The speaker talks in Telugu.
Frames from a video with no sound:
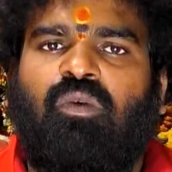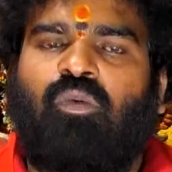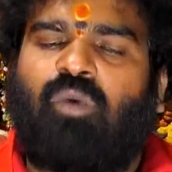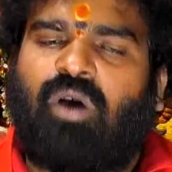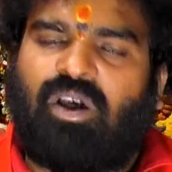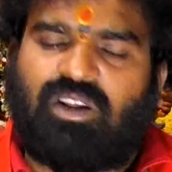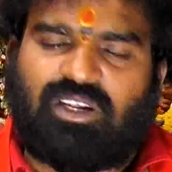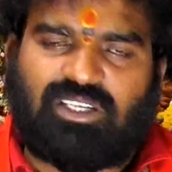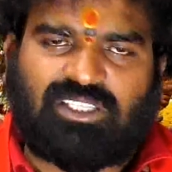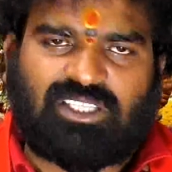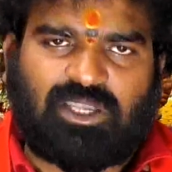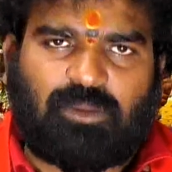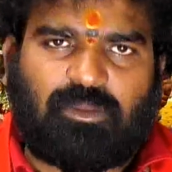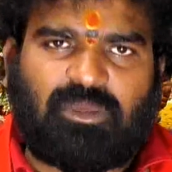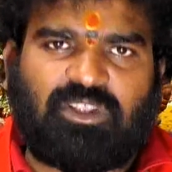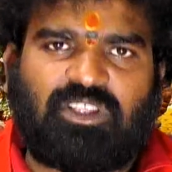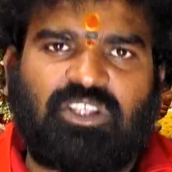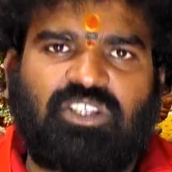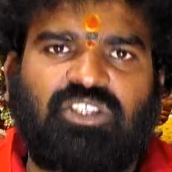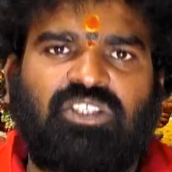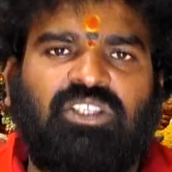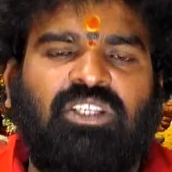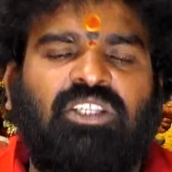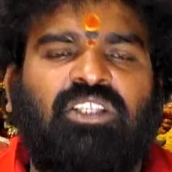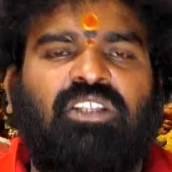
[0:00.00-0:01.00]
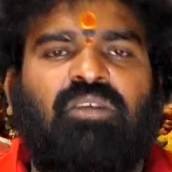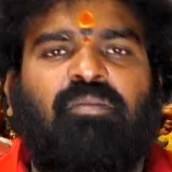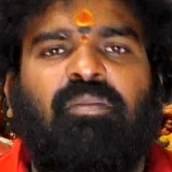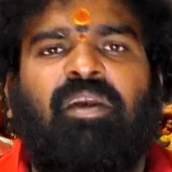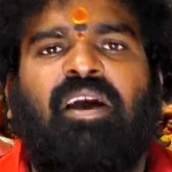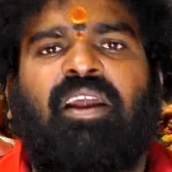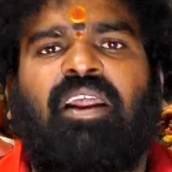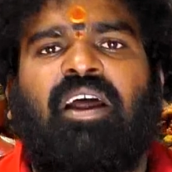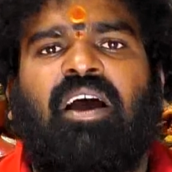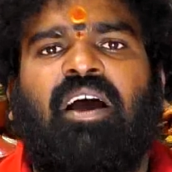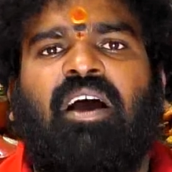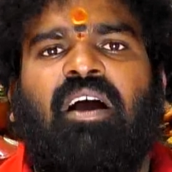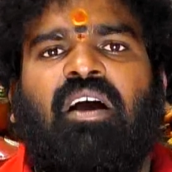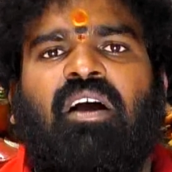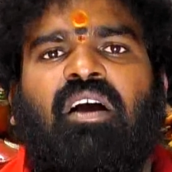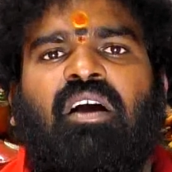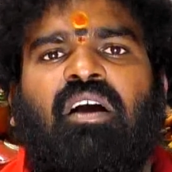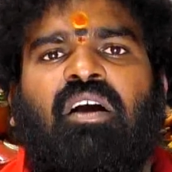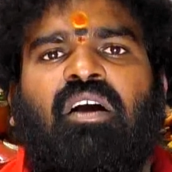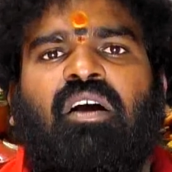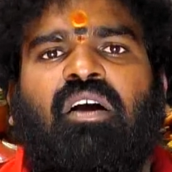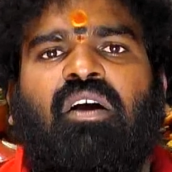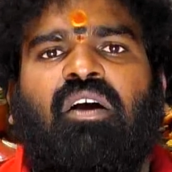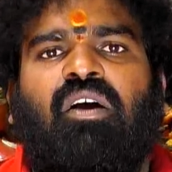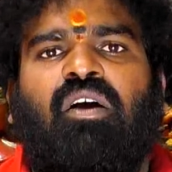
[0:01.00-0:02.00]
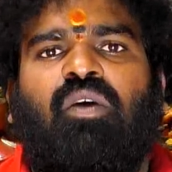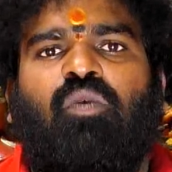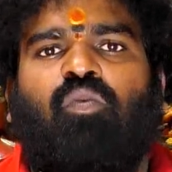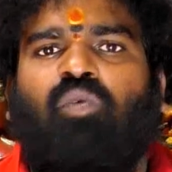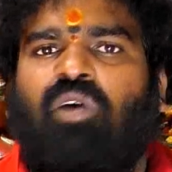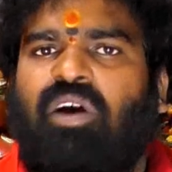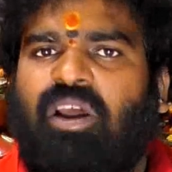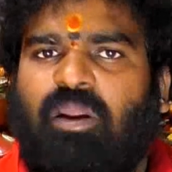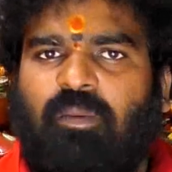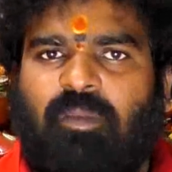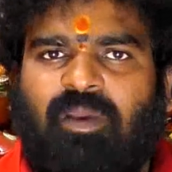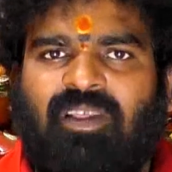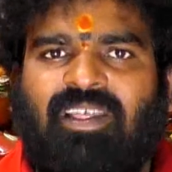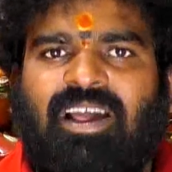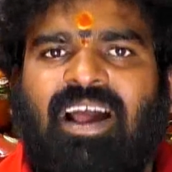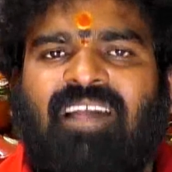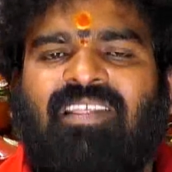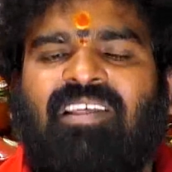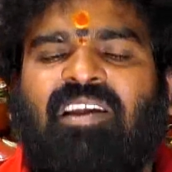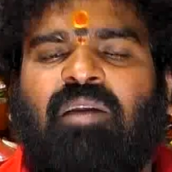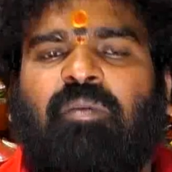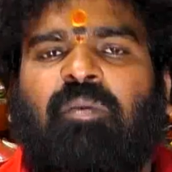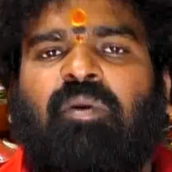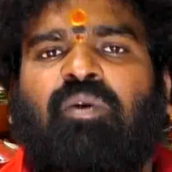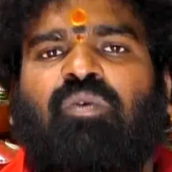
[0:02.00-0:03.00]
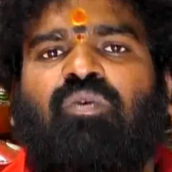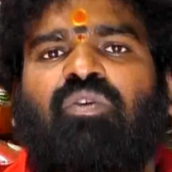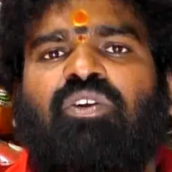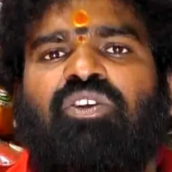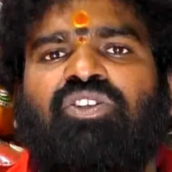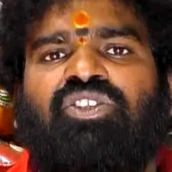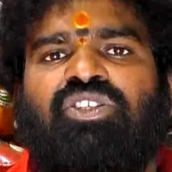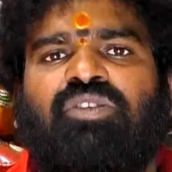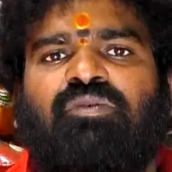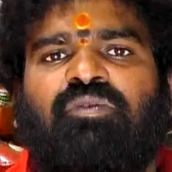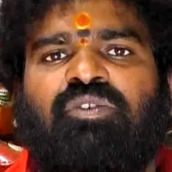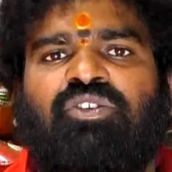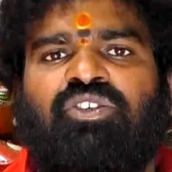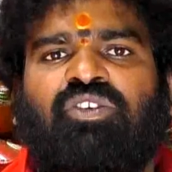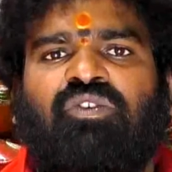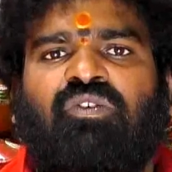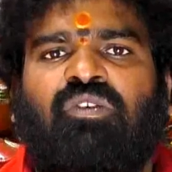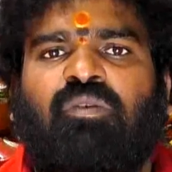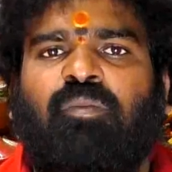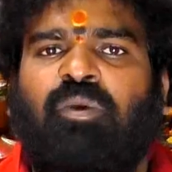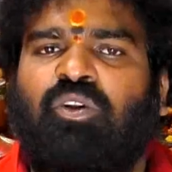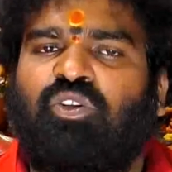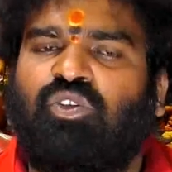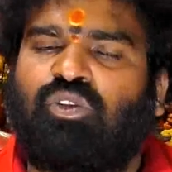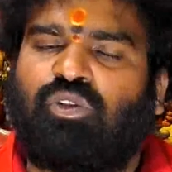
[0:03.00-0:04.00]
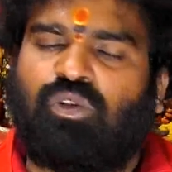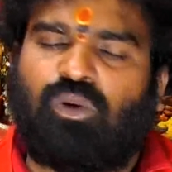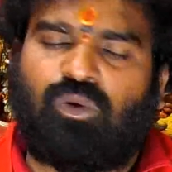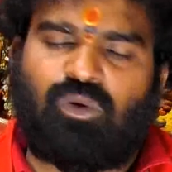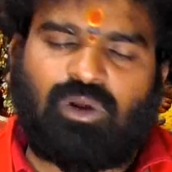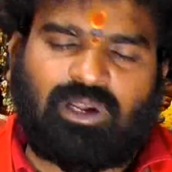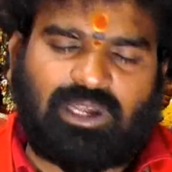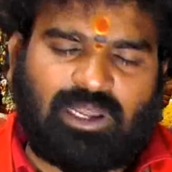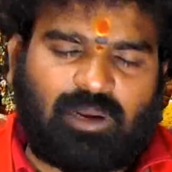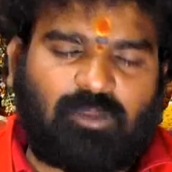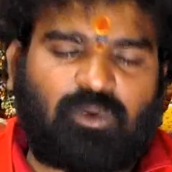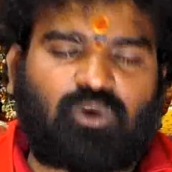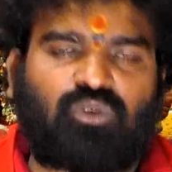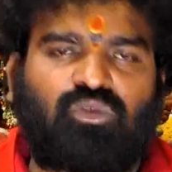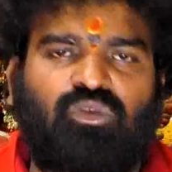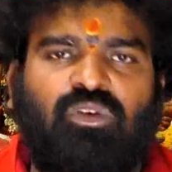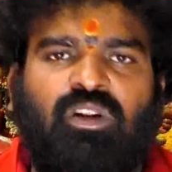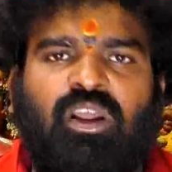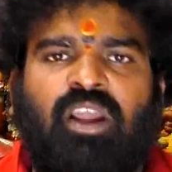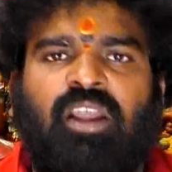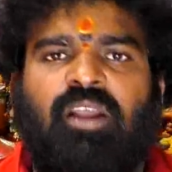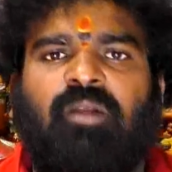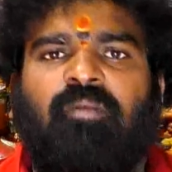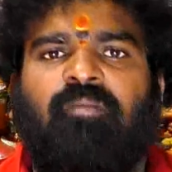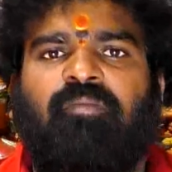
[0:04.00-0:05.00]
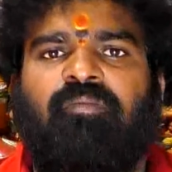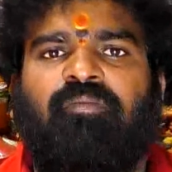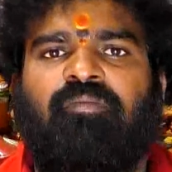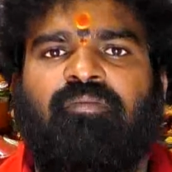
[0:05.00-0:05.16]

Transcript: వారికి సంబంధించినంత మేర ఒకరి మీద ఆధారపడకుండా జీవించేటువంటి పరిస్థితులు కూడా కనబడుతున్నాయి